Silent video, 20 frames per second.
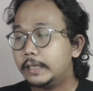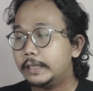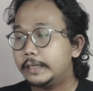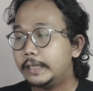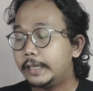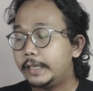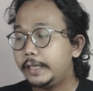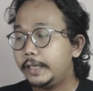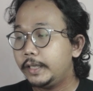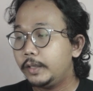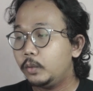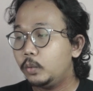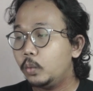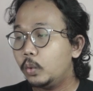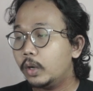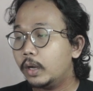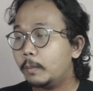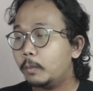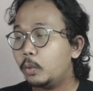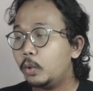Jadi
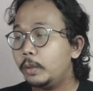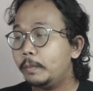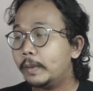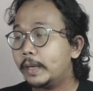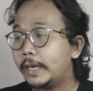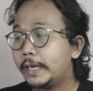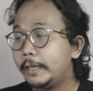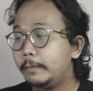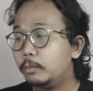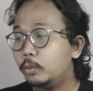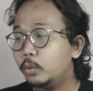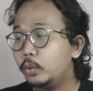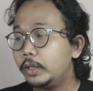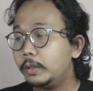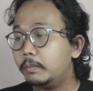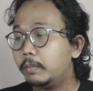25.000